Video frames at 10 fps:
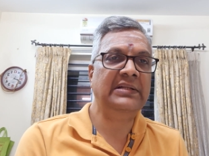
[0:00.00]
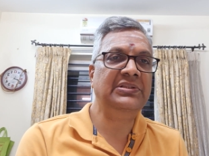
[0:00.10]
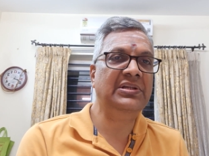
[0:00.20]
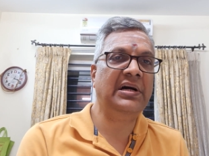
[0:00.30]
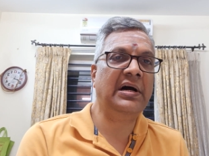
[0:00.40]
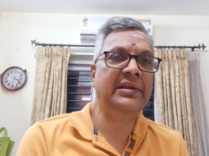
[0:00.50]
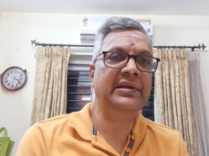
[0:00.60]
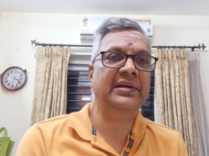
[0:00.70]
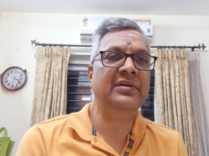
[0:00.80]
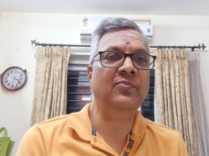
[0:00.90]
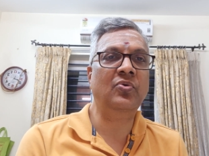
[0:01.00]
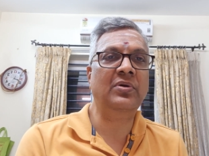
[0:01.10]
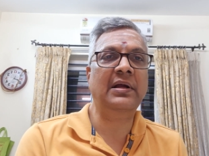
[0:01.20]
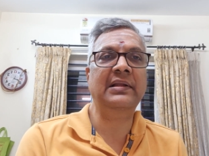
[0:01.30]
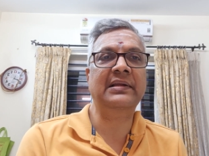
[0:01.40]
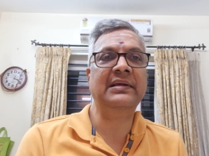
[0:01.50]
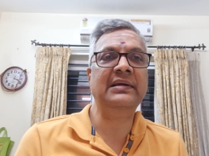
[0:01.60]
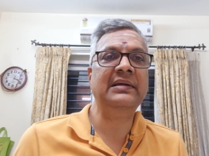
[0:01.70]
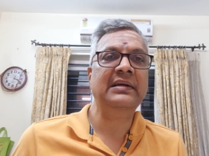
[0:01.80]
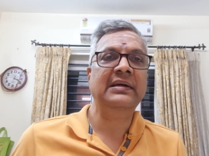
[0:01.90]
அஞ்சு ஆறு ஏழு மூணு நாள்
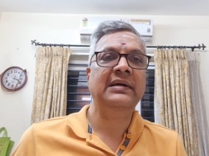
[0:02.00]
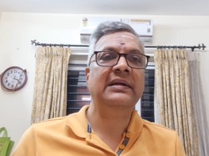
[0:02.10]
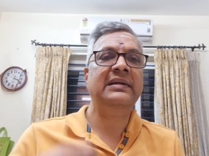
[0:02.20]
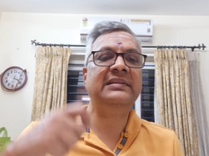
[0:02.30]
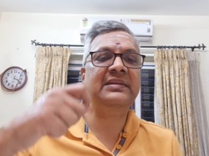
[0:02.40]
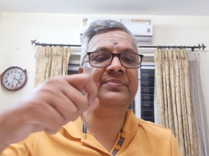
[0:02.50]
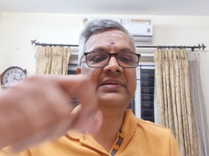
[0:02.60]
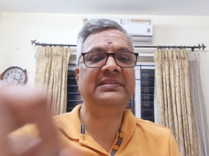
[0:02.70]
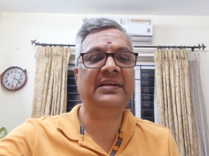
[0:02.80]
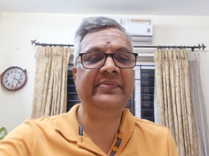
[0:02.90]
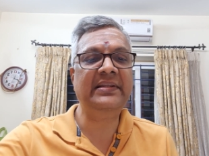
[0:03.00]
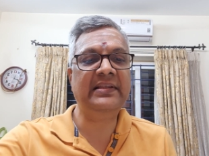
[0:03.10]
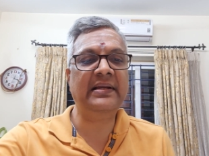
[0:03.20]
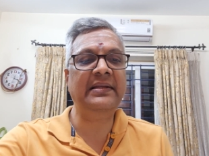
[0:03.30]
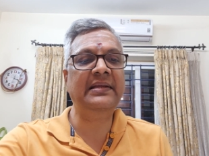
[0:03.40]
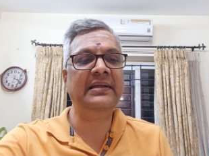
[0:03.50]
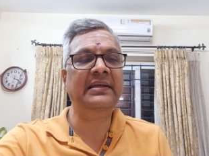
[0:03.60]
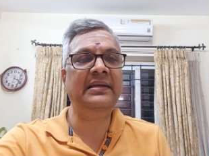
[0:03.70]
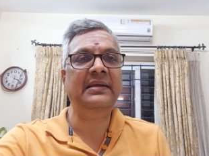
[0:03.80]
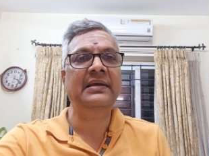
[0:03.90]
இருக்குது டிசம்பர் செவன்த் அன்னைக்கு
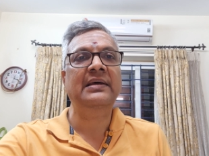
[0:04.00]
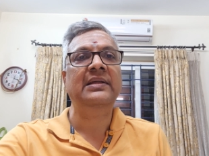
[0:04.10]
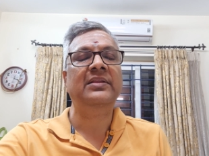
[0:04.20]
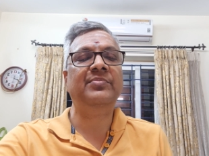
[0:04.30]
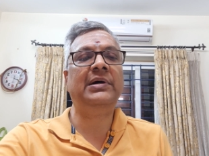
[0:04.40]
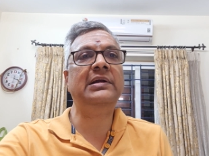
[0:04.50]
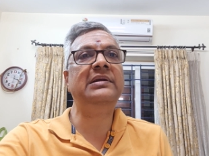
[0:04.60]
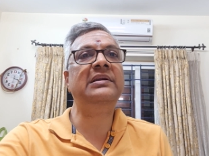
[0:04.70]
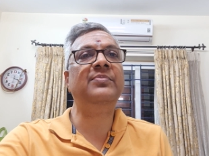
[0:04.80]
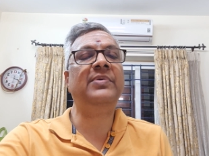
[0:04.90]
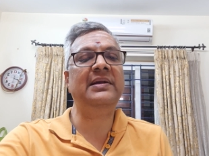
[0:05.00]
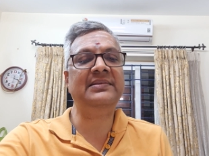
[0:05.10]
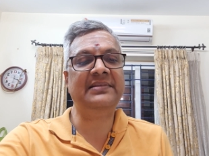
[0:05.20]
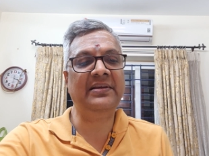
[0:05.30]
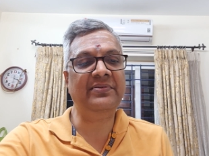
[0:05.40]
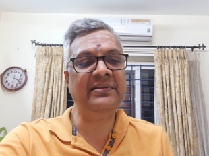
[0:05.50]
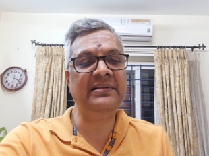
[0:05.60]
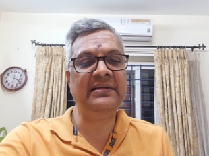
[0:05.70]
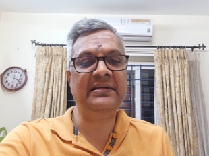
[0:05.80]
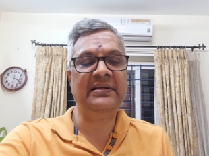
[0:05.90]
மானிட்ரி பாலிசியை
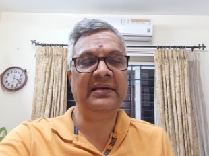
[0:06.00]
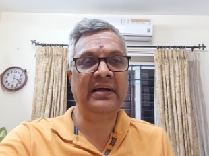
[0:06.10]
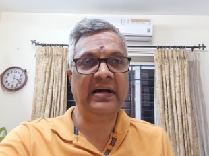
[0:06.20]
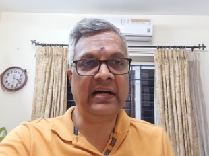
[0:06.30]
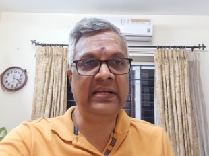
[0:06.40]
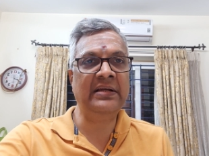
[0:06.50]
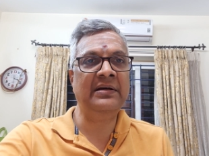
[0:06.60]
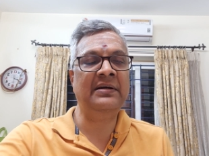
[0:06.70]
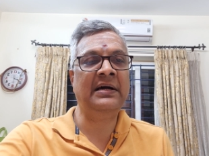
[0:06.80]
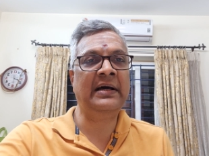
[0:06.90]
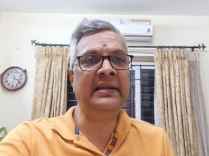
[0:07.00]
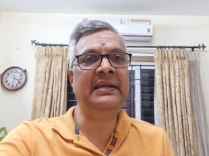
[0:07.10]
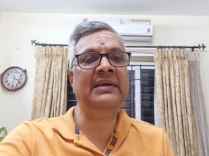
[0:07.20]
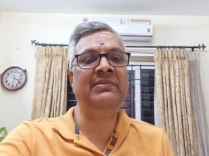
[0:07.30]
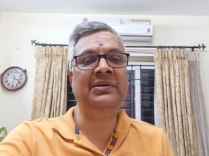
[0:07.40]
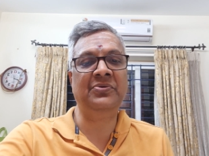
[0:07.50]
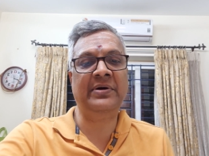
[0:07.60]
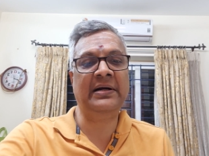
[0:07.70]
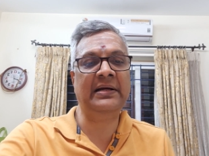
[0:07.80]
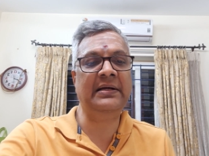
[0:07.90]
வந்து அறி அறிக்கையை
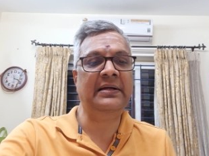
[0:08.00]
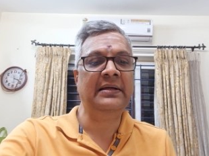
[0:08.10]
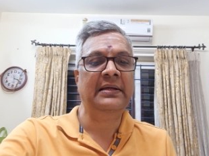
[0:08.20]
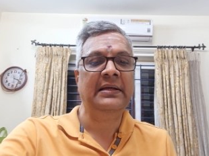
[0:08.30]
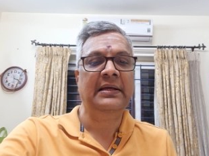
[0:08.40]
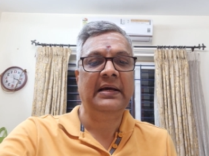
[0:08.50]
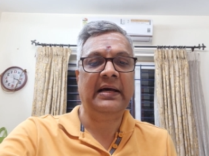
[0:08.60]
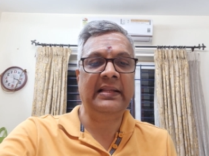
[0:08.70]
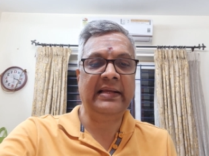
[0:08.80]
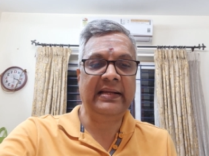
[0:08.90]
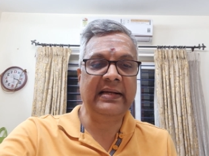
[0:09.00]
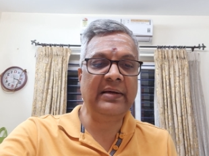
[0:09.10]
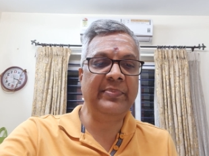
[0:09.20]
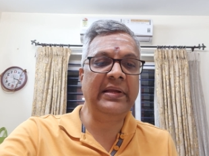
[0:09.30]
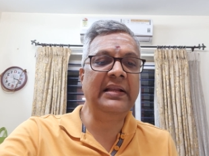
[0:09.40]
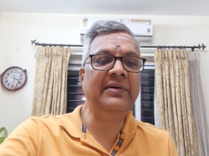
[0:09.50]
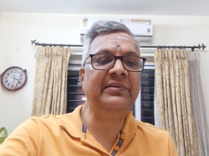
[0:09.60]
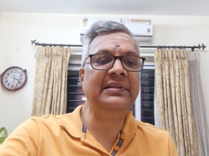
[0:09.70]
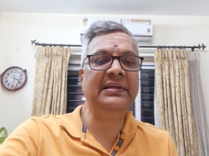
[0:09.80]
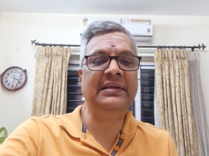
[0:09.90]
வெளியிடுவாங்க அதில் என்னென்னா மெயினாக
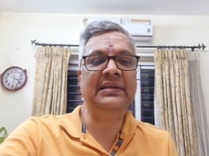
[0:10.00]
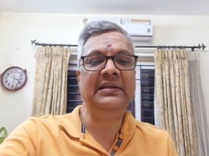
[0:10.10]
வந்து